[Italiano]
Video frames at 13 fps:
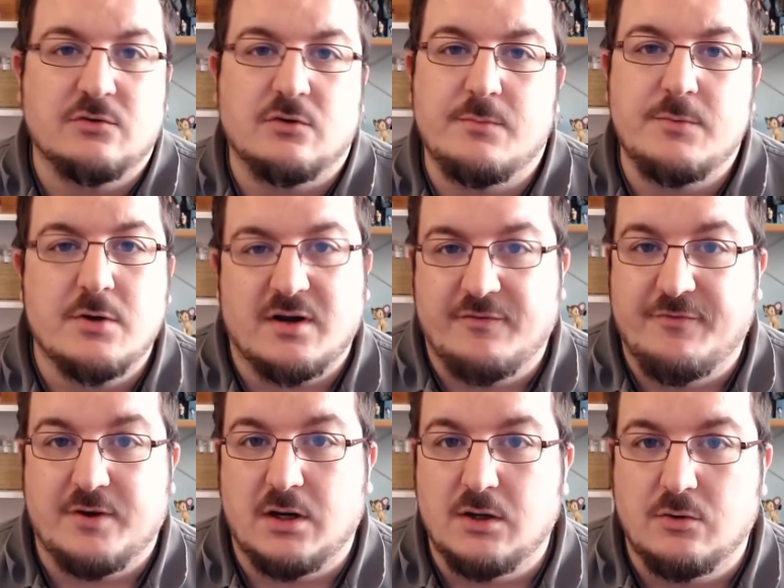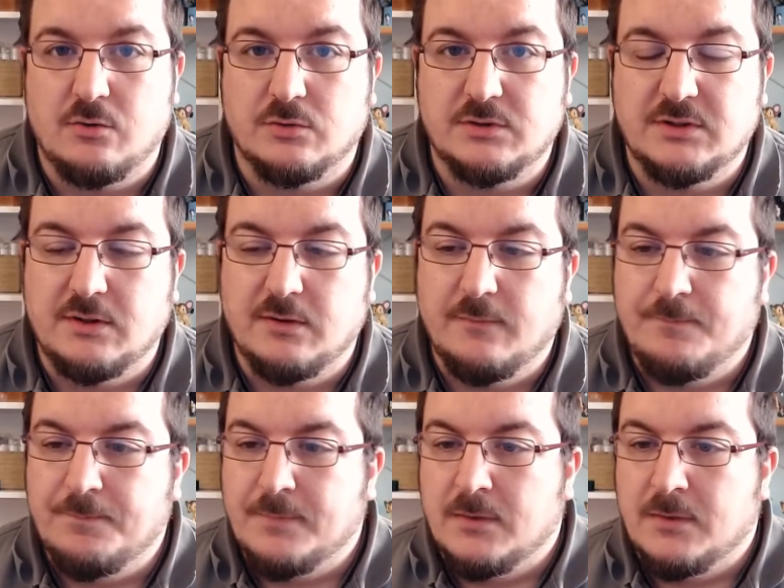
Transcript: il mio referral code,